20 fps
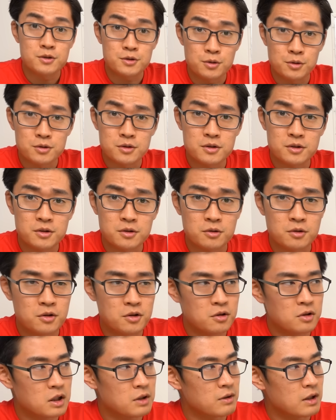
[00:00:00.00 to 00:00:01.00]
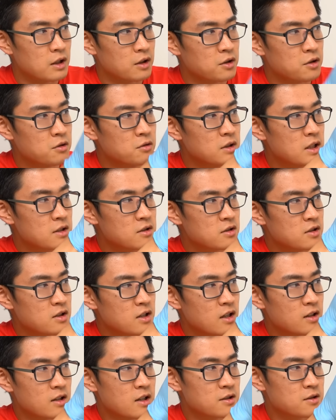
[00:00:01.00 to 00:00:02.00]
そうすると Q2 は吸熱し
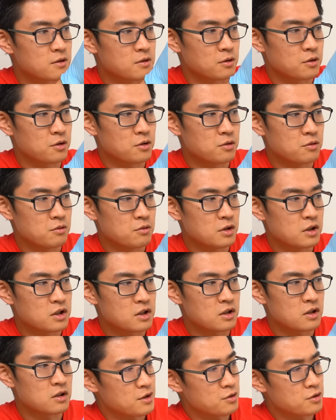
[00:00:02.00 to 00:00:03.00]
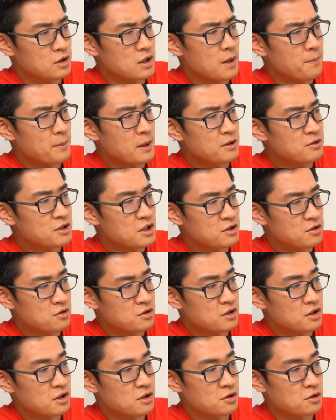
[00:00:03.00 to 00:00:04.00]
た熱 Q1、そしてペルチェ素
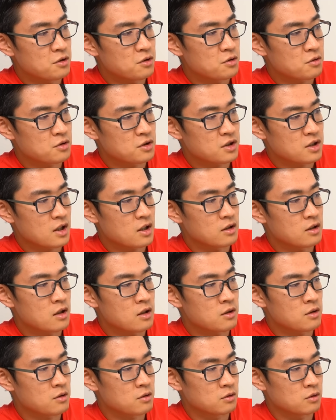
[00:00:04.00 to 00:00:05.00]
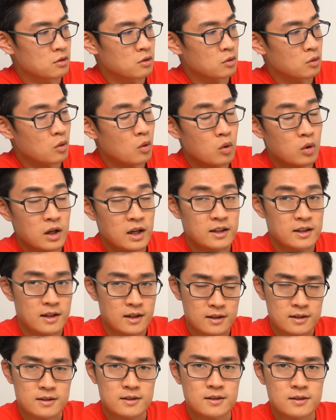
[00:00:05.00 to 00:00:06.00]
子に入力した電力の合計
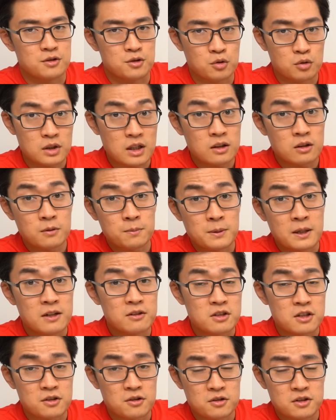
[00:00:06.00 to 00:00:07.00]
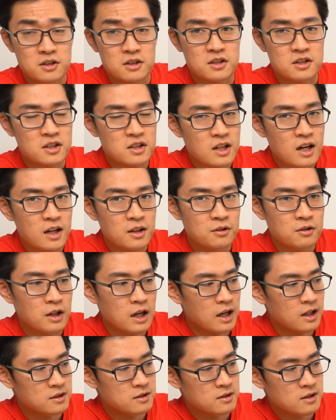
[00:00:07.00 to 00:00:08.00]
です。上段のペルチェ素子自体の
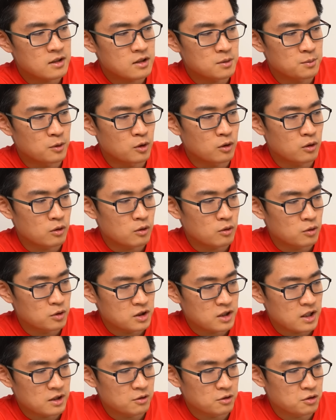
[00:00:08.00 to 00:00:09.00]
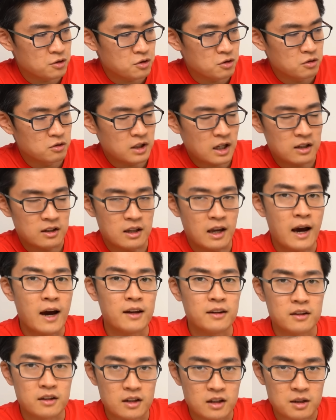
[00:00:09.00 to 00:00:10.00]
発熱もこちらの中段に
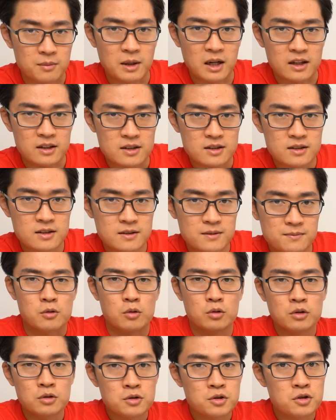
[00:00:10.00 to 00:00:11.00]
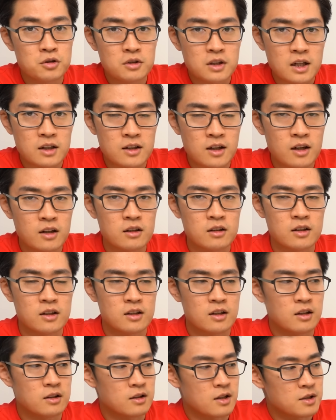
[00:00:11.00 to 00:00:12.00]
入っていきます。この中段に入ってき
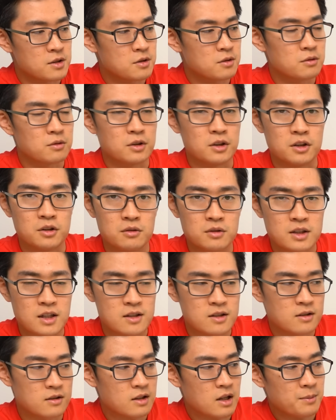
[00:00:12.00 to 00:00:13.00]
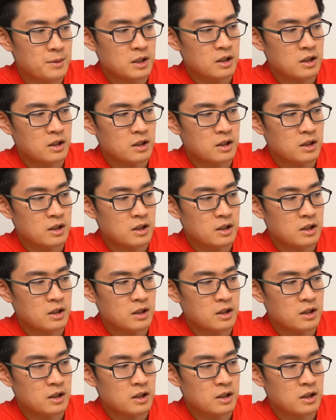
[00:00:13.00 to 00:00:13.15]
た熱を移動させるため